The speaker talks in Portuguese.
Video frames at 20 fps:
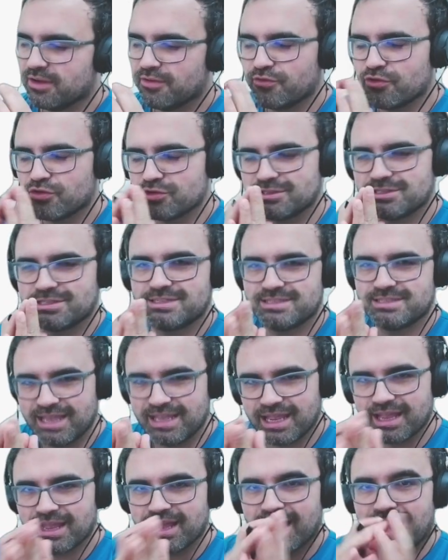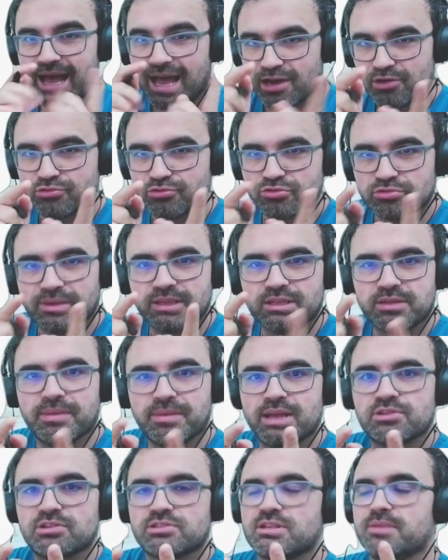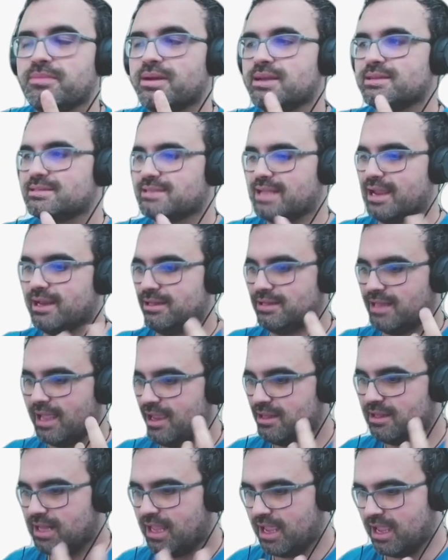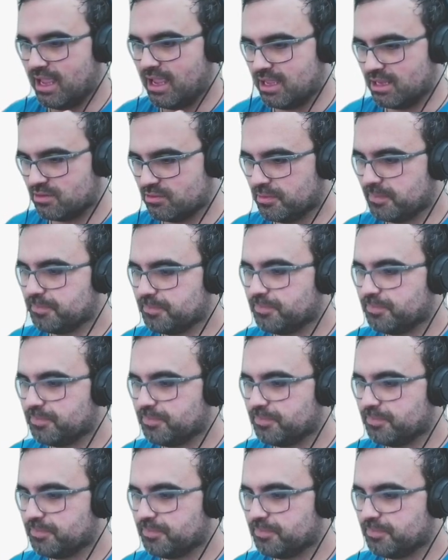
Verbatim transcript: Você, aluno de matemática de saber, está entendendo